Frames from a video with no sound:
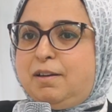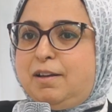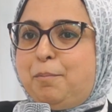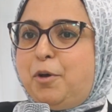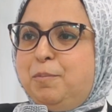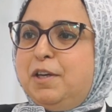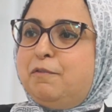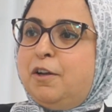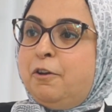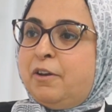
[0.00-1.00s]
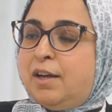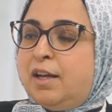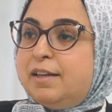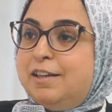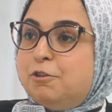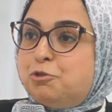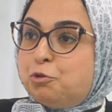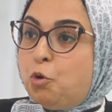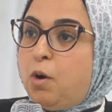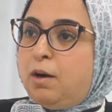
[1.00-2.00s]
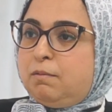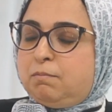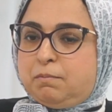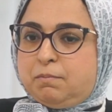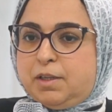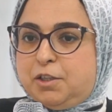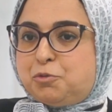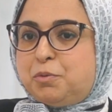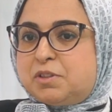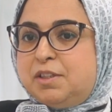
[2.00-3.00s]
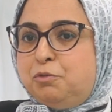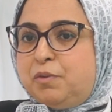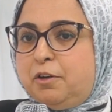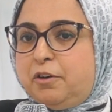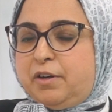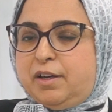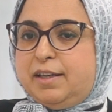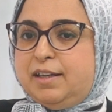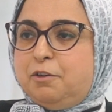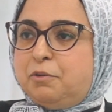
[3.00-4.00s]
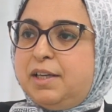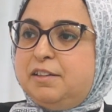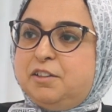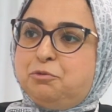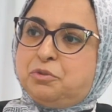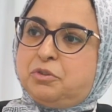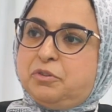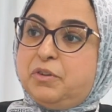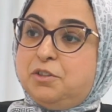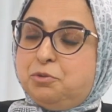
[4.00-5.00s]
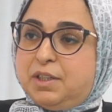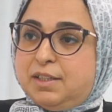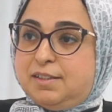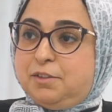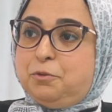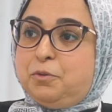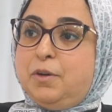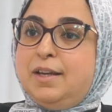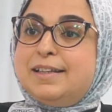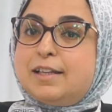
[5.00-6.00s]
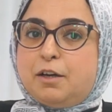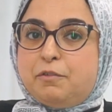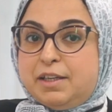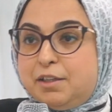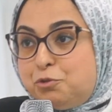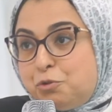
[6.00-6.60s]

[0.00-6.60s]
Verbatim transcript: Euh, la première valeur à laquelle je crois, et je pense que c'est une valeur à laquelle on a été tous euh, éduqués, c'est de travailler